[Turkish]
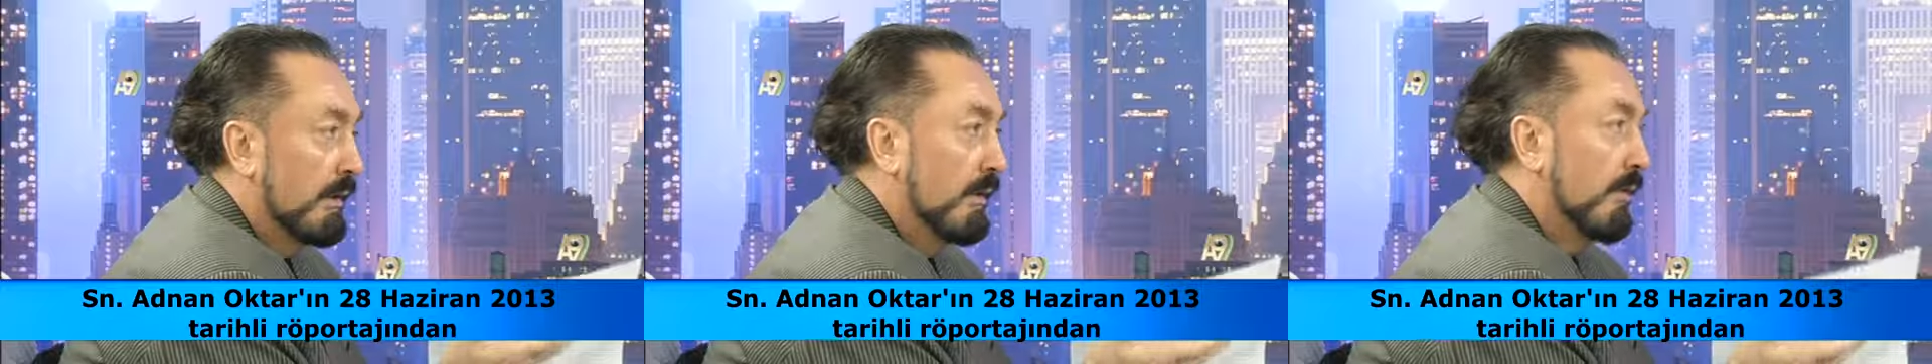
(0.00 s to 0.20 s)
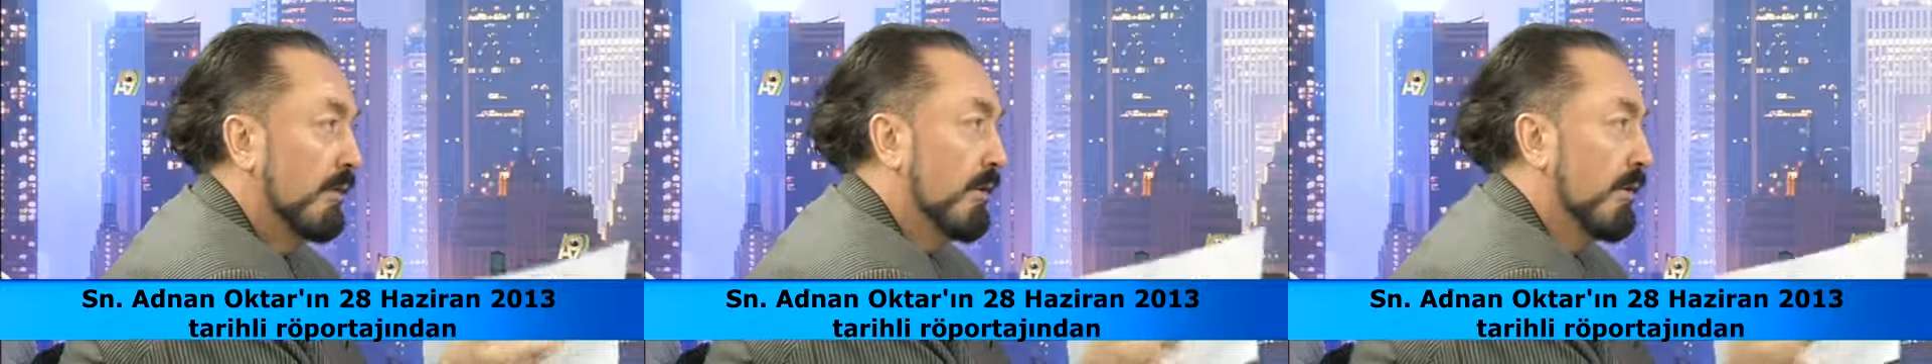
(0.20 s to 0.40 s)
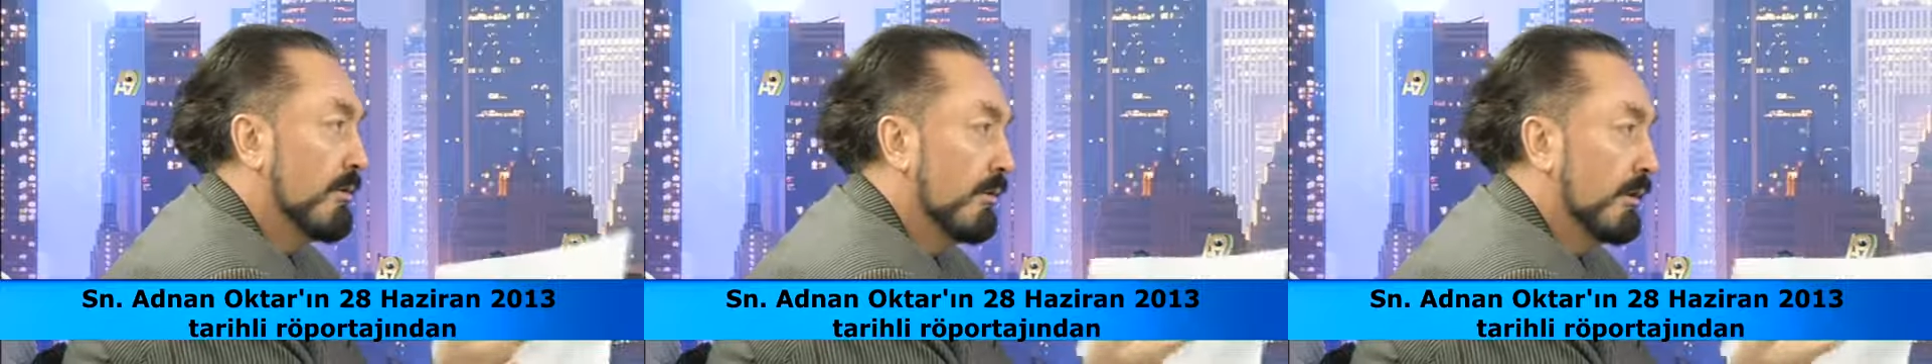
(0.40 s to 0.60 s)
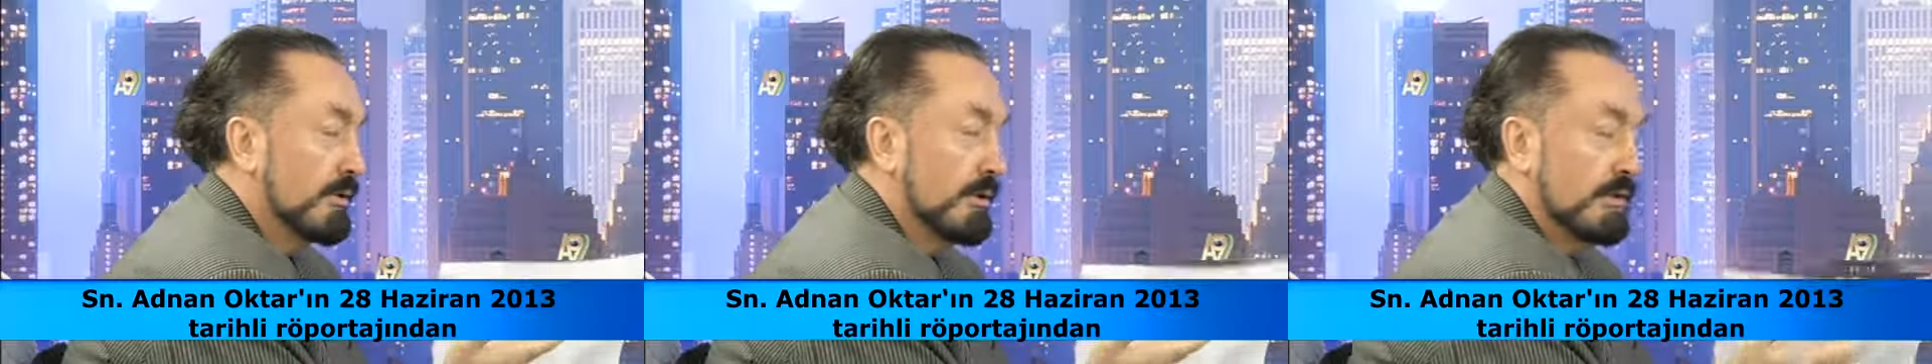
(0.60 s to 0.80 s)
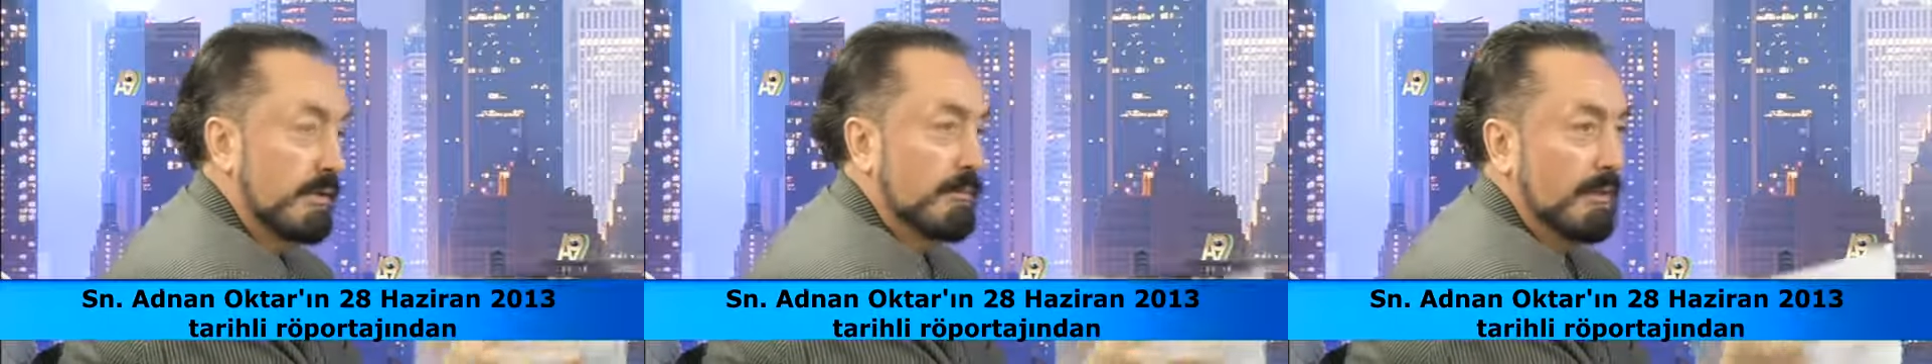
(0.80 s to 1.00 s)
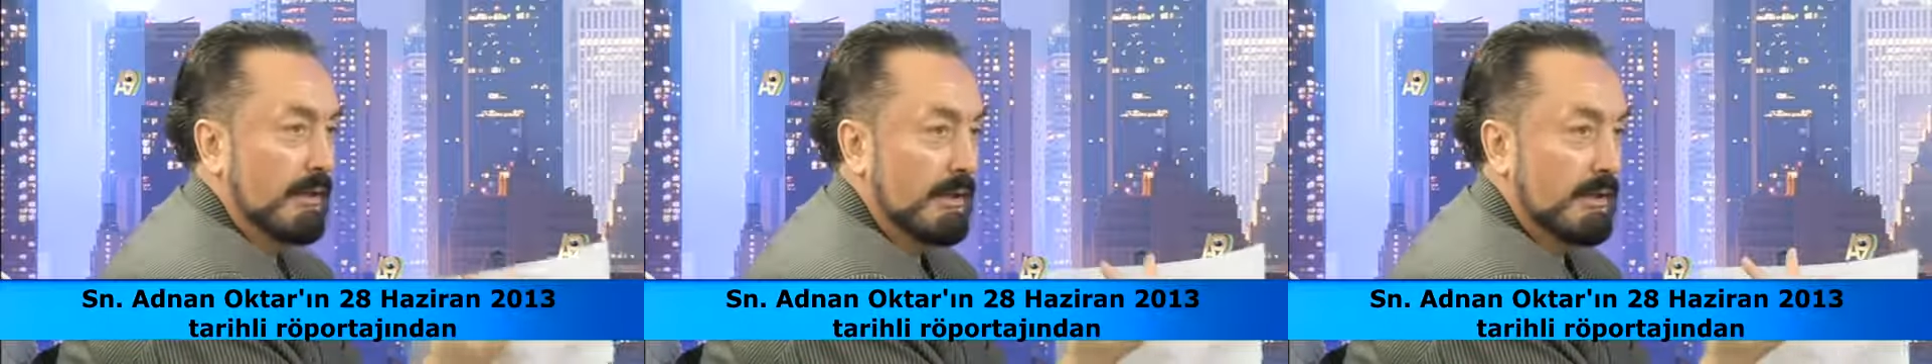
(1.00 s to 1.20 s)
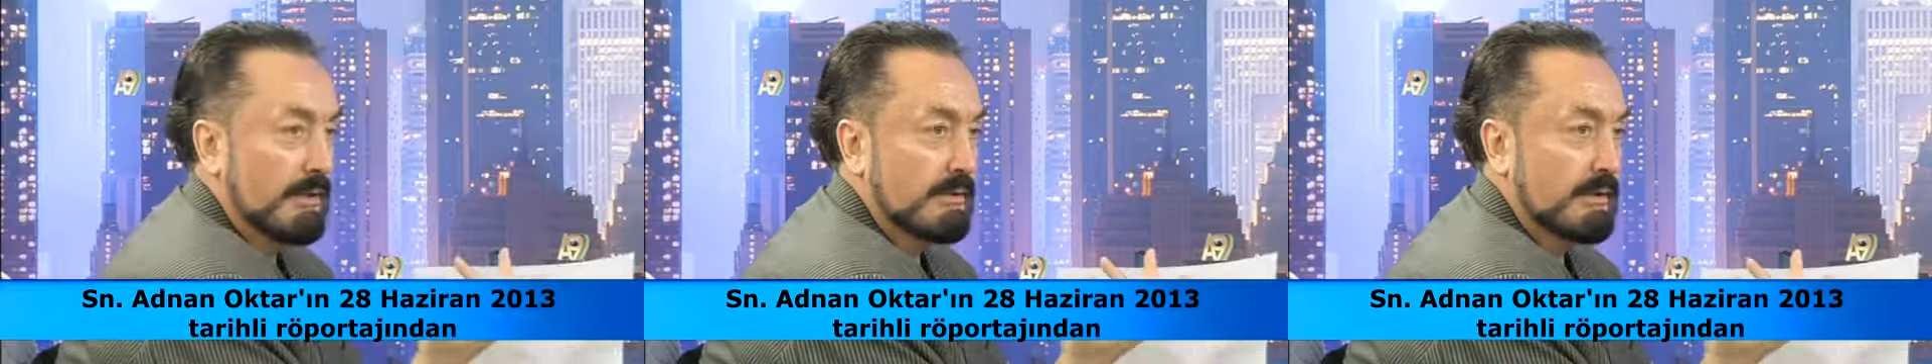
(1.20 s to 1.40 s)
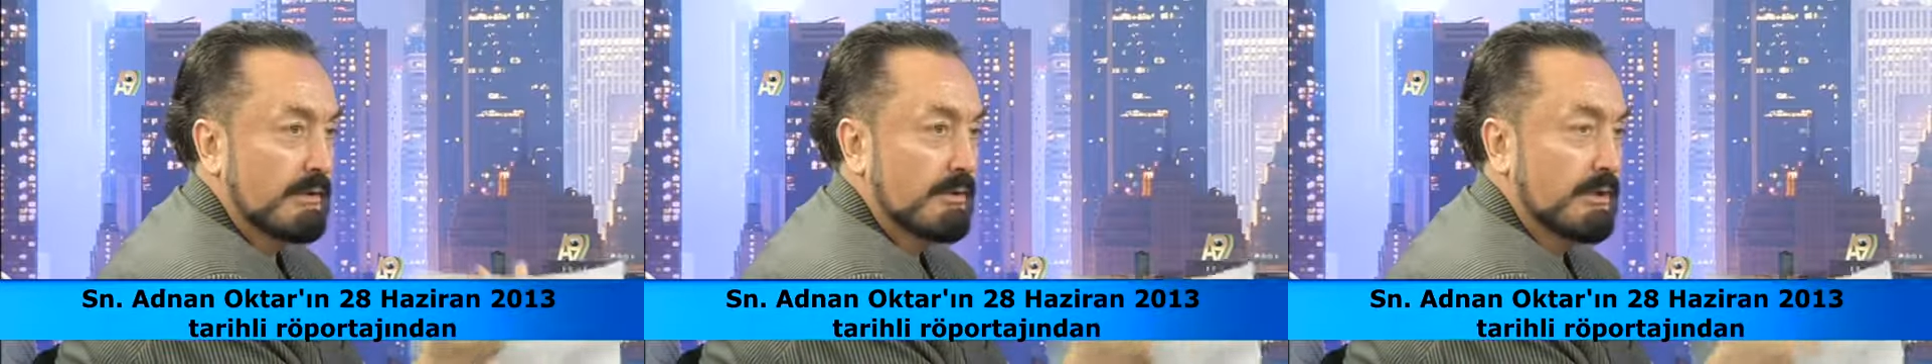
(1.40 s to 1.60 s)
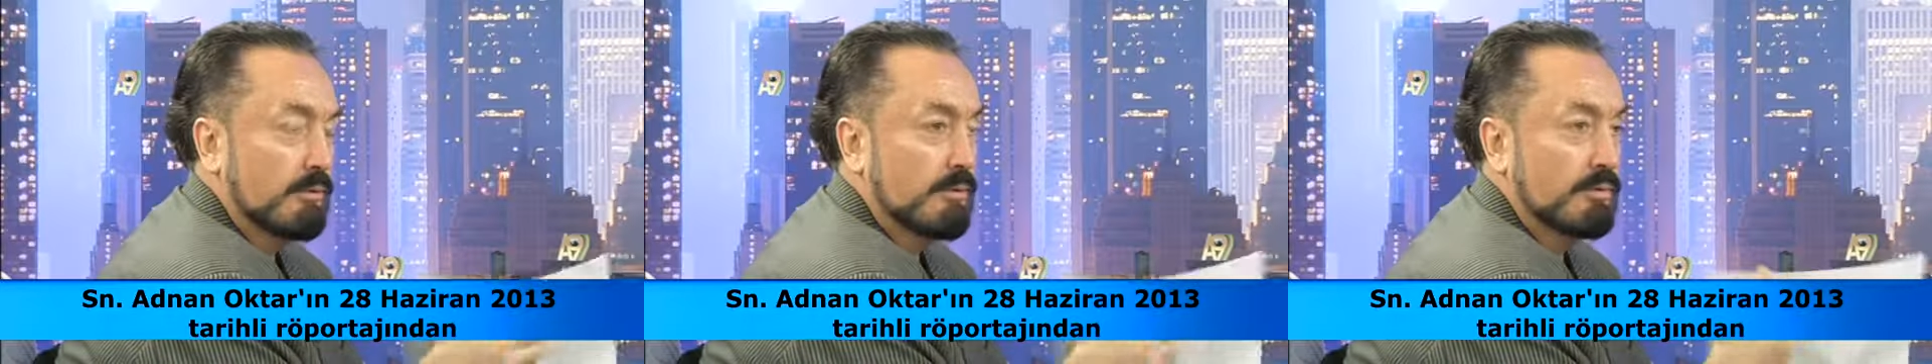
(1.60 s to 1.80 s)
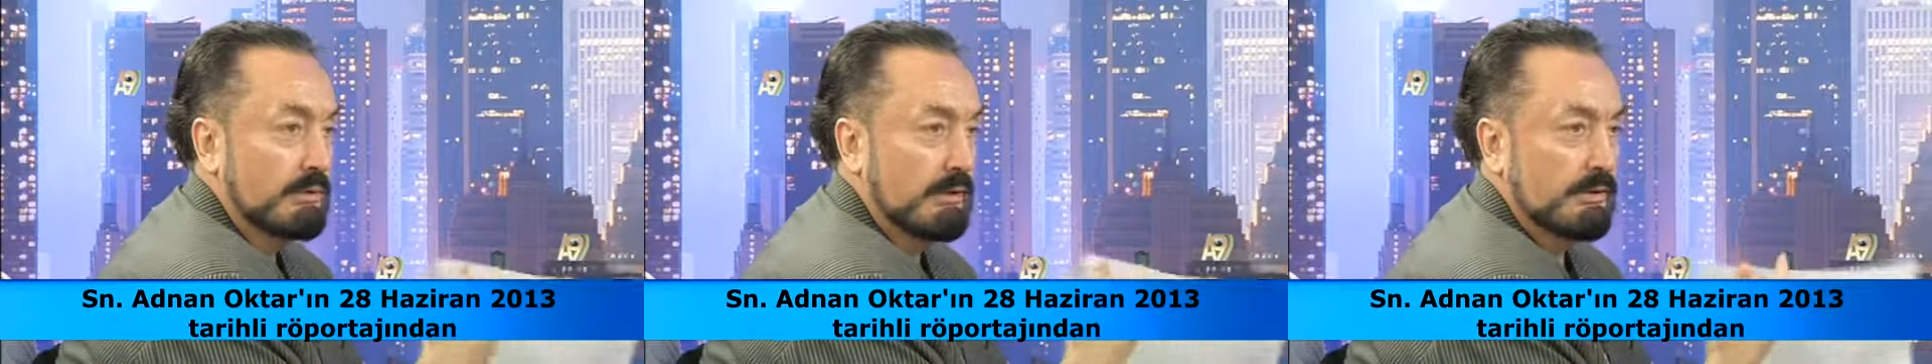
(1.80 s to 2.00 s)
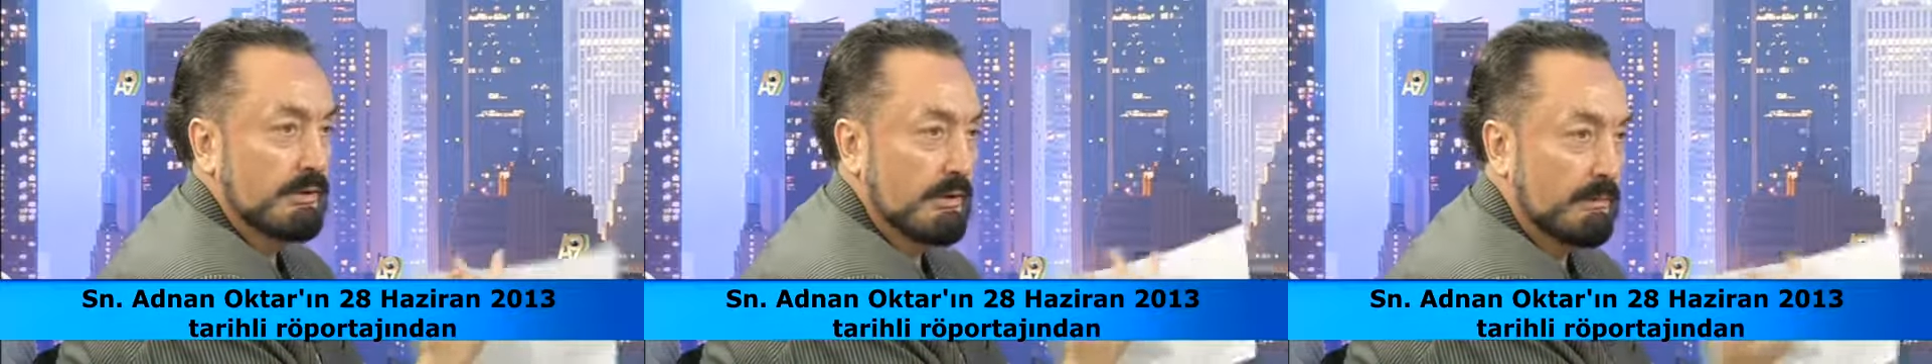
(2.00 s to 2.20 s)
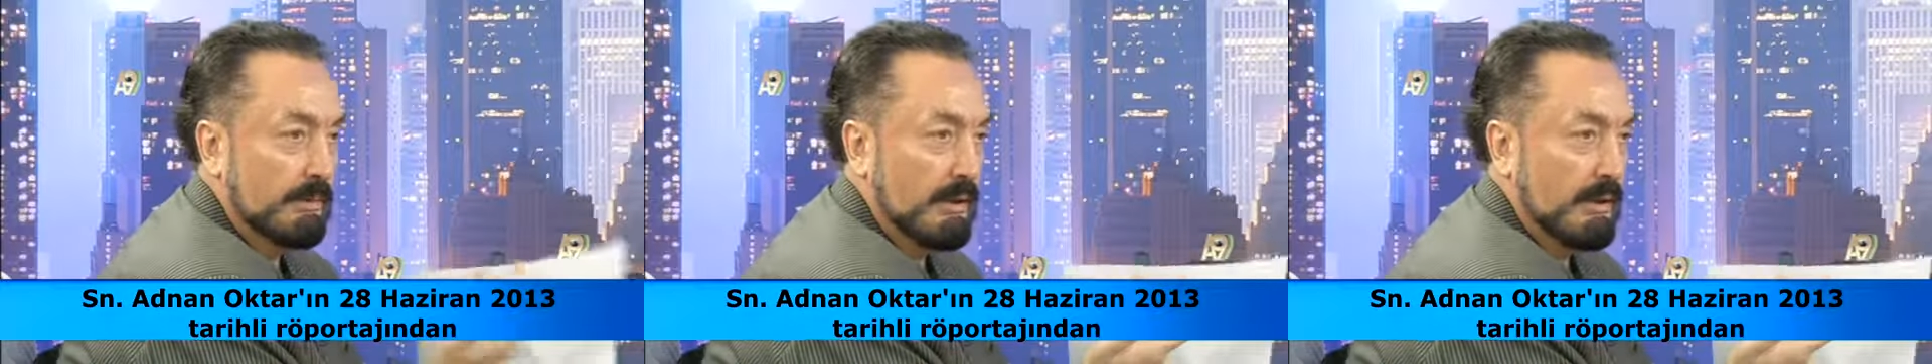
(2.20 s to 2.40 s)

Okul açacak, para kazanacak, kurs açacak, para